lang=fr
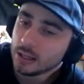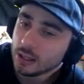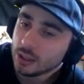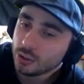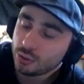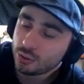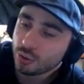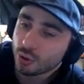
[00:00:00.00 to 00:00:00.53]

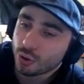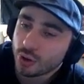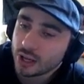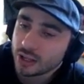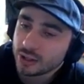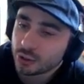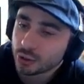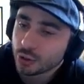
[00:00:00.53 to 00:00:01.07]
sur
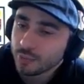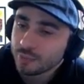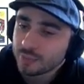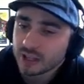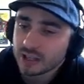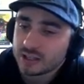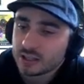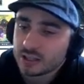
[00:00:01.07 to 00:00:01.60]
Rolento.
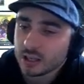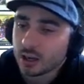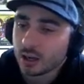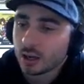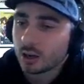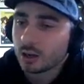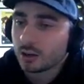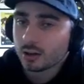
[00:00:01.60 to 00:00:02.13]
Et c'est
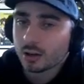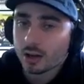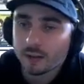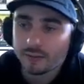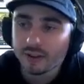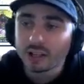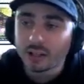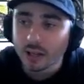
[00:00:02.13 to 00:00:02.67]
euh, un
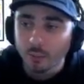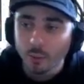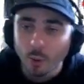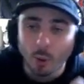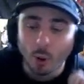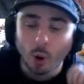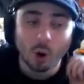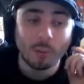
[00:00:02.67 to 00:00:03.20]
véritable
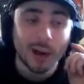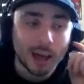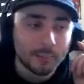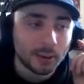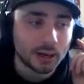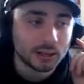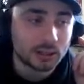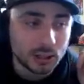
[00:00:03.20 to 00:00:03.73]
problème
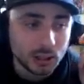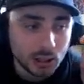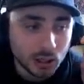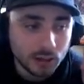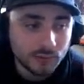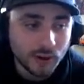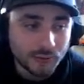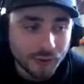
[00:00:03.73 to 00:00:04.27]
hein, qu'il
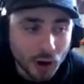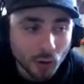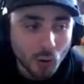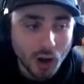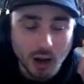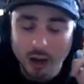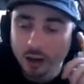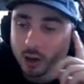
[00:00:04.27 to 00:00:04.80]
va
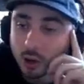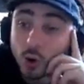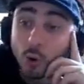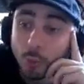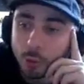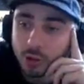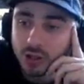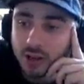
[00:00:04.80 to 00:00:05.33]
falloir euh,
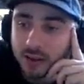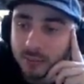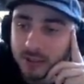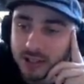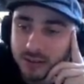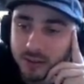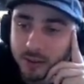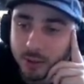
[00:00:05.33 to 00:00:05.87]
composer avec. Parce
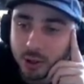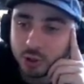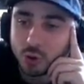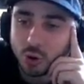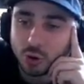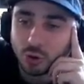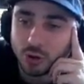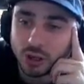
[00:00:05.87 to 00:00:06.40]
qu'évidemment, les
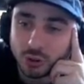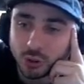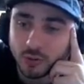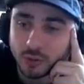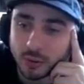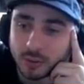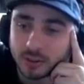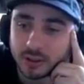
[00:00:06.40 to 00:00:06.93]
joueurs de Rolento
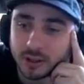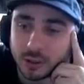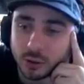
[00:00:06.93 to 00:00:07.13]
vont être